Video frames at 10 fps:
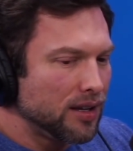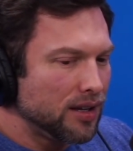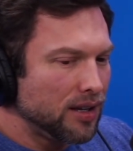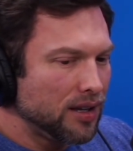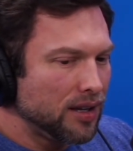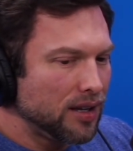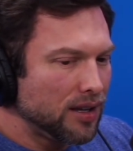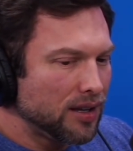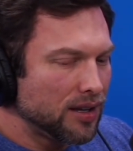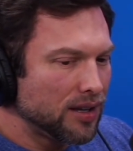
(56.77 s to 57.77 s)

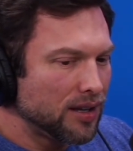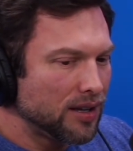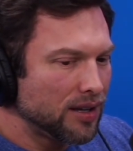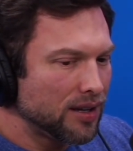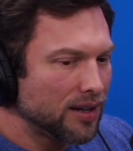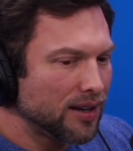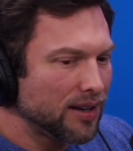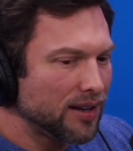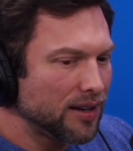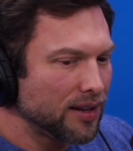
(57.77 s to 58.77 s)
e,
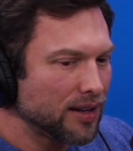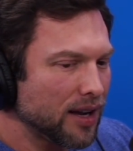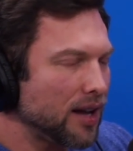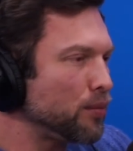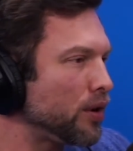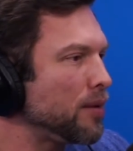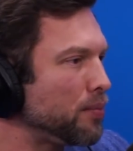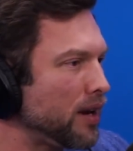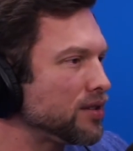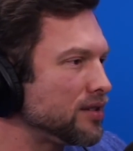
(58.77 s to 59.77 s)
é, cara, morar em
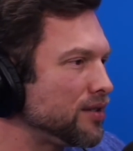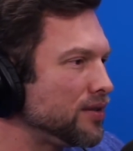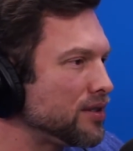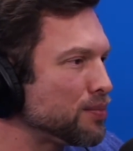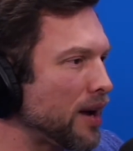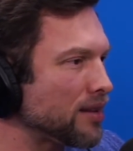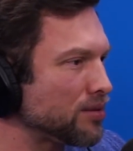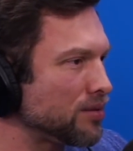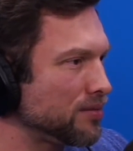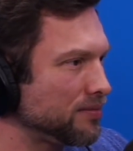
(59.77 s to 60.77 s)
prédio divide
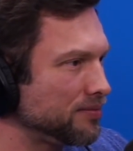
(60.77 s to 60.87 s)
espaços.